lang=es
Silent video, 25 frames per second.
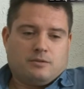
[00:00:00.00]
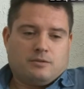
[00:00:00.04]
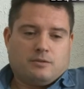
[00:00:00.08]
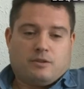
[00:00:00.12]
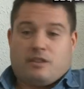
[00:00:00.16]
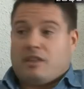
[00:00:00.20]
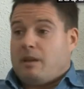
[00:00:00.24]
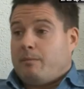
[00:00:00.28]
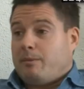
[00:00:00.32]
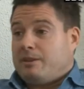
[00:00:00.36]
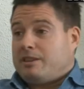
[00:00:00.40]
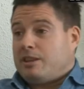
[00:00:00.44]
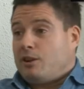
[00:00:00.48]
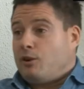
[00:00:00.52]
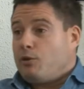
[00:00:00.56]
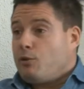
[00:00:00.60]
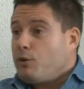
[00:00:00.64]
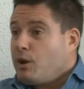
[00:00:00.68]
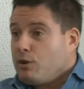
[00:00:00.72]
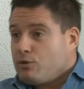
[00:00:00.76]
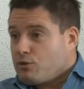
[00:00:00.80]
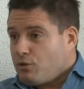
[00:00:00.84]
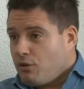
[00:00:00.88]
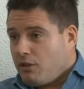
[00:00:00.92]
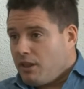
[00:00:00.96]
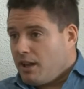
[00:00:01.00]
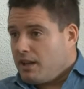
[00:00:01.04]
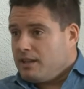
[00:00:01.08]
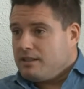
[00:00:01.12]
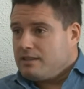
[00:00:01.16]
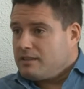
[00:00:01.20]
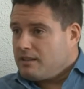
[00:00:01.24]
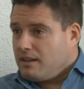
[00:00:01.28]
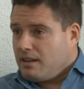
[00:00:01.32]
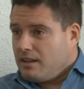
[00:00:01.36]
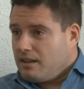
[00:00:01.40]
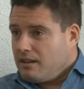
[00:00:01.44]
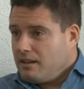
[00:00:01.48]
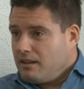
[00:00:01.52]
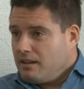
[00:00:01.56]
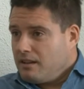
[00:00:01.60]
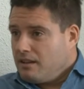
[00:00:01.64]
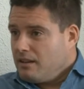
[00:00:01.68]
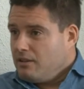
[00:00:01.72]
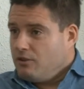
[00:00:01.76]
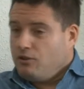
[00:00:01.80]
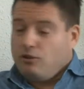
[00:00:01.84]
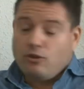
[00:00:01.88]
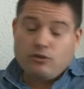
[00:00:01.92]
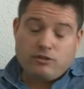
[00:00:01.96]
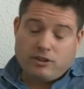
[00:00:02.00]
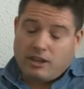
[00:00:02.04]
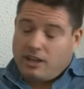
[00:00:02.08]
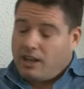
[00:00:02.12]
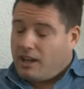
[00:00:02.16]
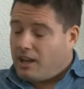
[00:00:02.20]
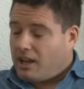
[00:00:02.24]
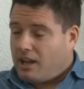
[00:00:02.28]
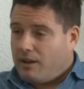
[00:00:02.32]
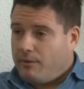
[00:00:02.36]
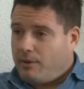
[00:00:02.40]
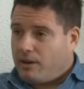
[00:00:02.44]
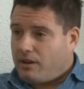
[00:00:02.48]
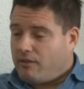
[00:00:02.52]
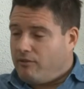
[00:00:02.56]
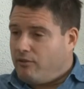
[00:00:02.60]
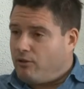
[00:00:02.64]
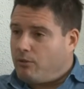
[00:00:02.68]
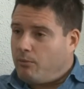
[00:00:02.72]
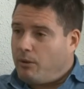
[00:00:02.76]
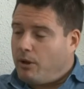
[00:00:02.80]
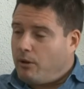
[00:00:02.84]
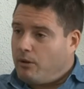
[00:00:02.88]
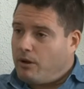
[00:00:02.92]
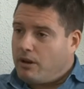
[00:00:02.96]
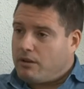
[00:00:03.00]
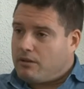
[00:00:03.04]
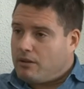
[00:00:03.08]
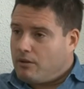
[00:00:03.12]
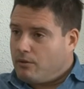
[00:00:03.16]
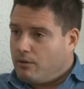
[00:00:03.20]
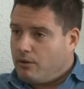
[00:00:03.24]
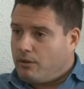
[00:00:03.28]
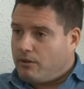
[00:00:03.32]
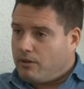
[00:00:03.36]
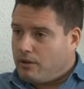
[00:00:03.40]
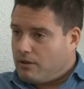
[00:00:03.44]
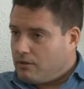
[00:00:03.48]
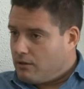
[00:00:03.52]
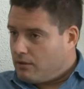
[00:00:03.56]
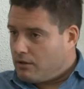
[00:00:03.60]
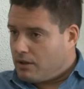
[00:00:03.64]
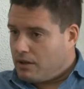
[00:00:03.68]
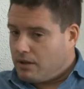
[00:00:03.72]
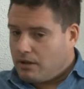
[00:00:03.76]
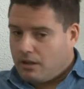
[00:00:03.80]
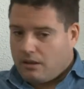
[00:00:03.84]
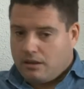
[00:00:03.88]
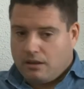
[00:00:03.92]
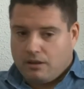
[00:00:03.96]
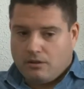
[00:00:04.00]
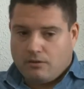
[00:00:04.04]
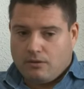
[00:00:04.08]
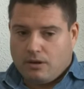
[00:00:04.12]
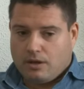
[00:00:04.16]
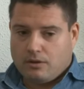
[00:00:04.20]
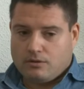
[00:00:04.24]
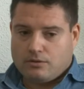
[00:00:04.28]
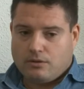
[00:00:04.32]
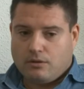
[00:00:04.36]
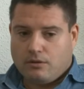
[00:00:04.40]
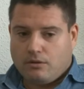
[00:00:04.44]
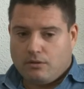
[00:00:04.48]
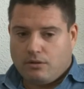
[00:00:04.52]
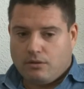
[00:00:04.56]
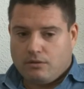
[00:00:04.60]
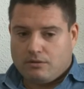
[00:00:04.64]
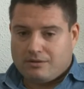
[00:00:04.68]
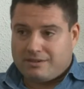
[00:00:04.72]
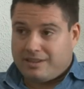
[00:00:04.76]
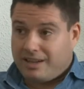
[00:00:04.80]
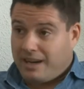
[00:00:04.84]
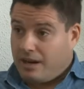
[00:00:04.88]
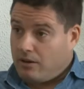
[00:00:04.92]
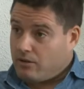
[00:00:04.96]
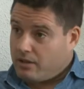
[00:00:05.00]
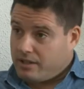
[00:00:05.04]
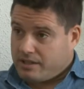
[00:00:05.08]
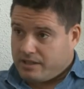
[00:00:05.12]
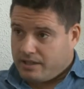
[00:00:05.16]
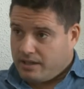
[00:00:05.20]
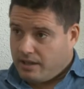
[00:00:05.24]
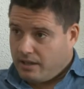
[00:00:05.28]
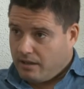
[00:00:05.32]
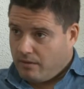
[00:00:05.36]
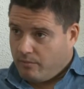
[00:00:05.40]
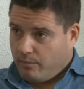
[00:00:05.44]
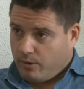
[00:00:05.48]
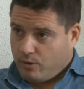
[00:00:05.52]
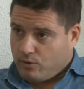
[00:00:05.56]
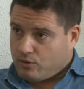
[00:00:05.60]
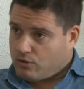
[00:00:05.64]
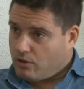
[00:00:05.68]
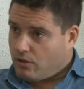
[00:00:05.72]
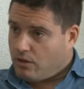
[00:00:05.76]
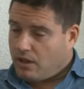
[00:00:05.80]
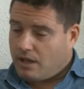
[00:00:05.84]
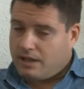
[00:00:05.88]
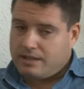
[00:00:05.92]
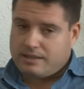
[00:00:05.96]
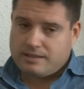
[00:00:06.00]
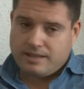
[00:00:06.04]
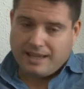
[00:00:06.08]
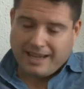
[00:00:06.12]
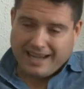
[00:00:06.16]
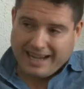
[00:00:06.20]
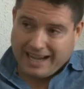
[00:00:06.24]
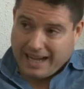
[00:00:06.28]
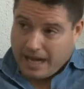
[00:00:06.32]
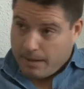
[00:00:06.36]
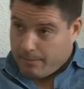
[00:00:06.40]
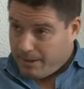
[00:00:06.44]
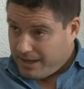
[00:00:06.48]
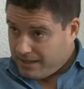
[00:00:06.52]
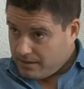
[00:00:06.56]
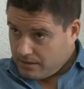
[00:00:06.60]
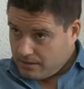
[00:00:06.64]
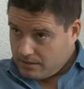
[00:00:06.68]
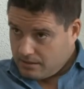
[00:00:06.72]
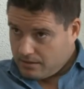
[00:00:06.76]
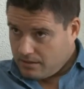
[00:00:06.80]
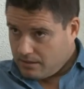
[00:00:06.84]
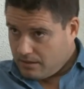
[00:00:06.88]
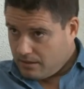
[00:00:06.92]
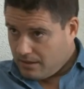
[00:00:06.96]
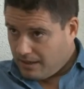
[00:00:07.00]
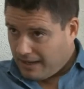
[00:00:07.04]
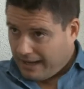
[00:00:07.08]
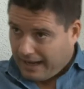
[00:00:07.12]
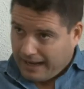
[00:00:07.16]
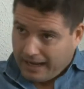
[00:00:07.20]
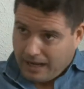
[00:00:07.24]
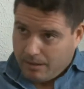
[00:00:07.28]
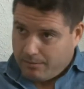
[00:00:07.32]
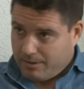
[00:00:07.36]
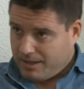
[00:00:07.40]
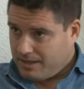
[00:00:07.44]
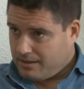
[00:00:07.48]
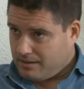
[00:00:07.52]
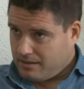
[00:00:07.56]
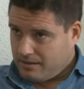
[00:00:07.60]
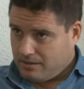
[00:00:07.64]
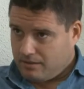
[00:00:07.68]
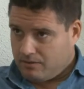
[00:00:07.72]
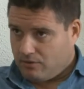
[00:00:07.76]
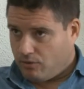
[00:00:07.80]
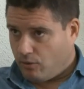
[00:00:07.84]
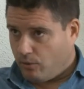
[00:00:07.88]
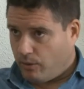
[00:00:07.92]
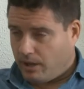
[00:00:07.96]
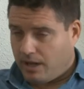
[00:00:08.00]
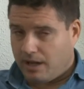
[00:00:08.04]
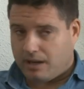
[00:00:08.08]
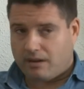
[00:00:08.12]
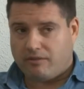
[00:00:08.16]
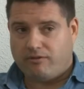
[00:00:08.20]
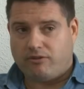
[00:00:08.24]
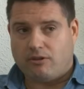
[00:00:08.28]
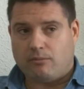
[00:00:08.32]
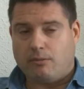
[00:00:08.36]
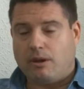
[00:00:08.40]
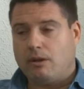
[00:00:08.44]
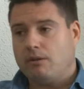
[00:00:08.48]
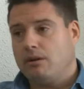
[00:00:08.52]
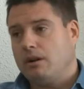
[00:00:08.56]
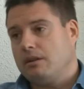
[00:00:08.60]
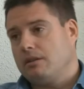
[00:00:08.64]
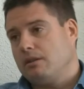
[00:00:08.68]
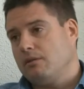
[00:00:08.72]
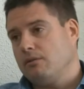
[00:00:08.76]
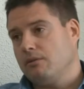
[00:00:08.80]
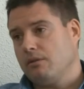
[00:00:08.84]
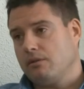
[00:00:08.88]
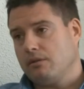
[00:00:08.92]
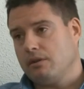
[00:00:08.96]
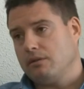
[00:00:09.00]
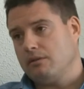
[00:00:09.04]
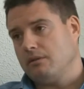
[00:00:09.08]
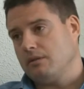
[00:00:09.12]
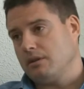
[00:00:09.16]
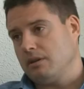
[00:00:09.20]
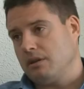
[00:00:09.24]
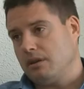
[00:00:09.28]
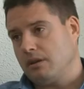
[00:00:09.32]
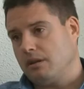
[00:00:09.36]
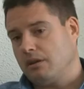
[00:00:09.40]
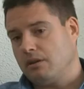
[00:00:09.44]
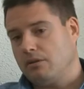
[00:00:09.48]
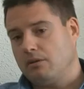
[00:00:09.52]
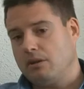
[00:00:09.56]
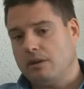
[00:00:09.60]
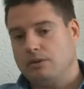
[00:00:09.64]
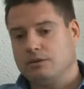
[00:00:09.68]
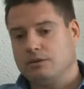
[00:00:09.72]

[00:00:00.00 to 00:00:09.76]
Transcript: Zapatero no era un socialista, no tenía que haber reformado el artículo 135 de la Constitución, será lo que sea, pero un socialista jamás, jamás hubiera reformado el artículo 135 de la